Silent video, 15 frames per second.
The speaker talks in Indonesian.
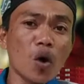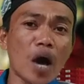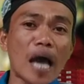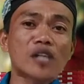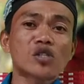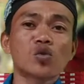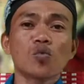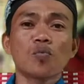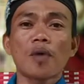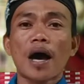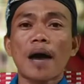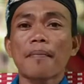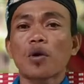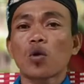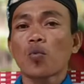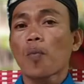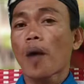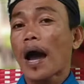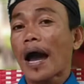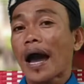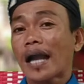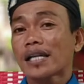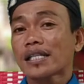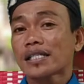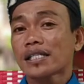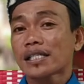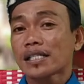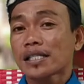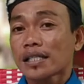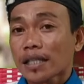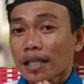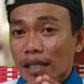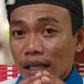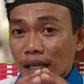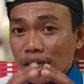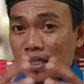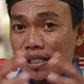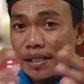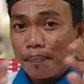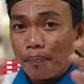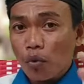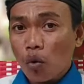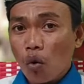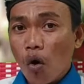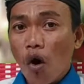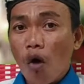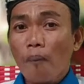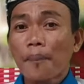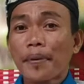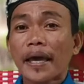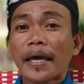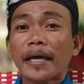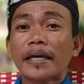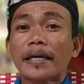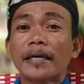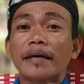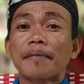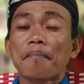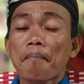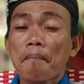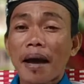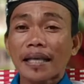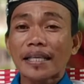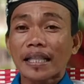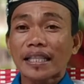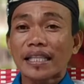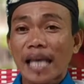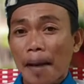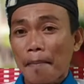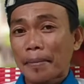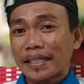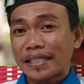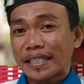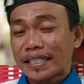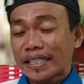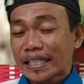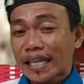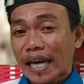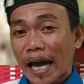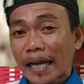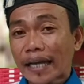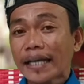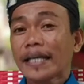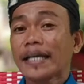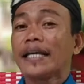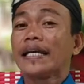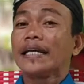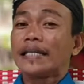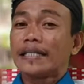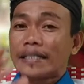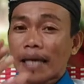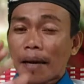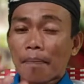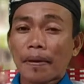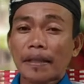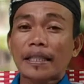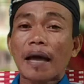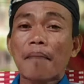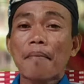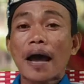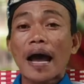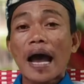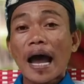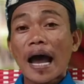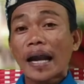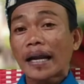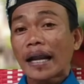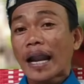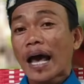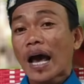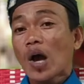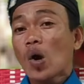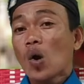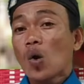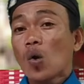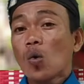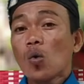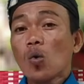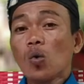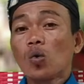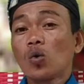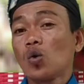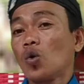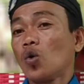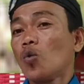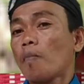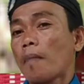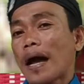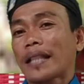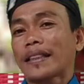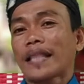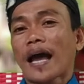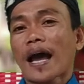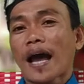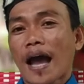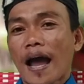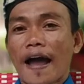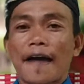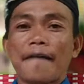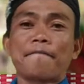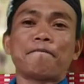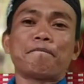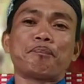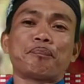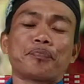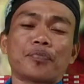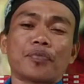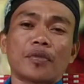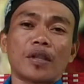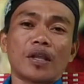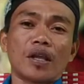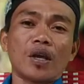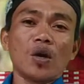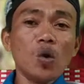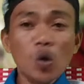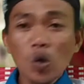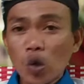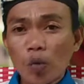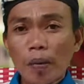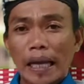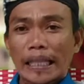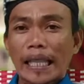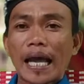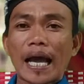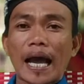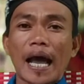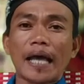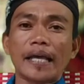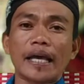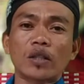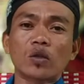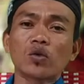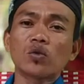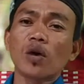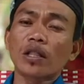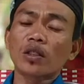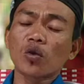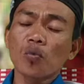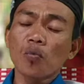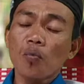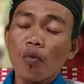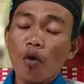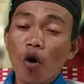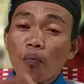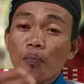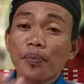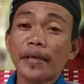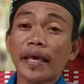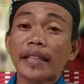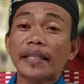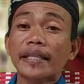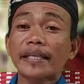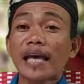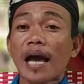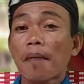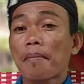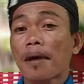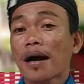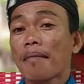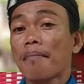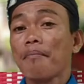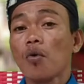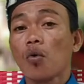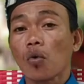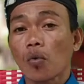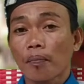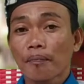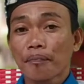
asuba merupakan 10 objek mayat yang menjijikan. Yang pertama adalah udu mataka. Udu mataka yaitu suatu objek yang mengembung.